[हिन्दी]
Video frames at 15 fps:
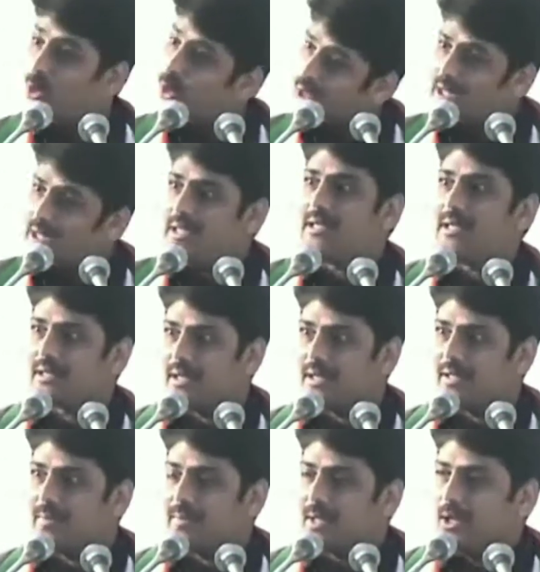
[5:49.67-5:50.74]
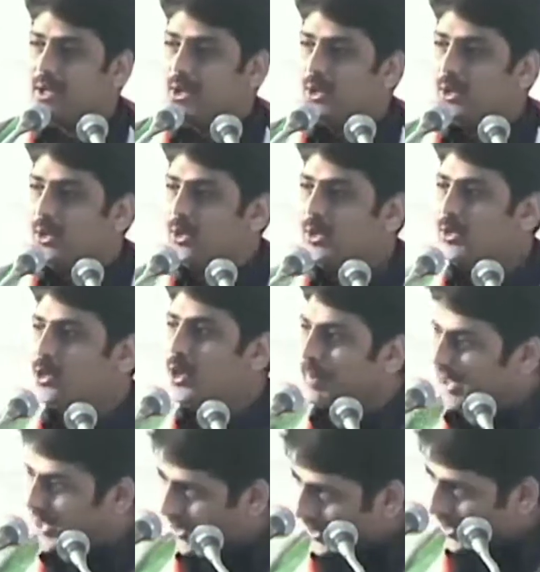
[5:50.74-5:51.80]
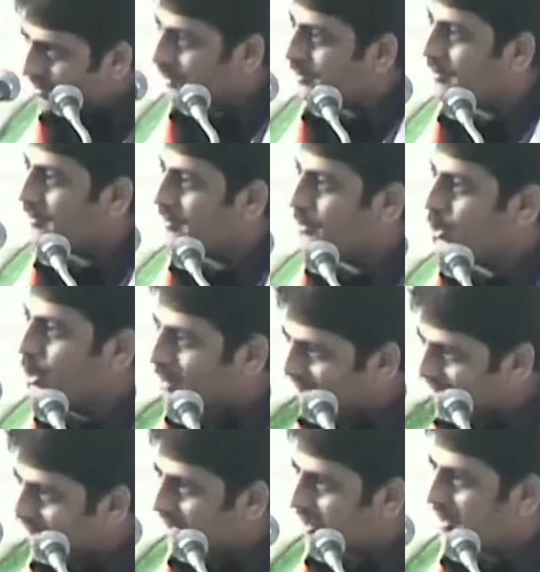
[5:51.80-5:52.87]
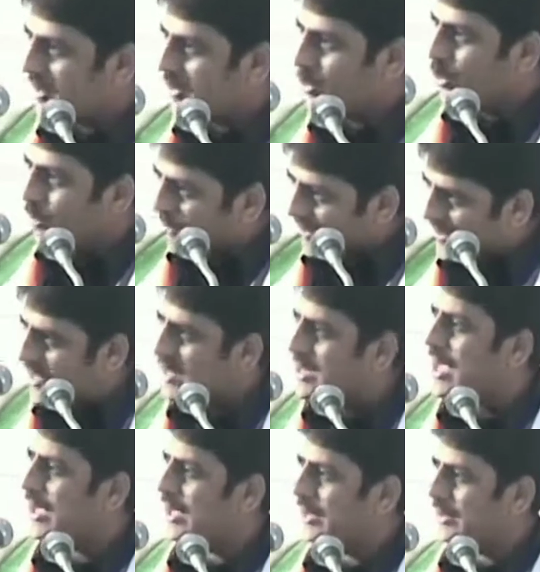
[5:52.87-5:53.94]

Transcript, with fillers: हो ही नहीं सकता जो परिश्रम जो मेहनत जो पसीना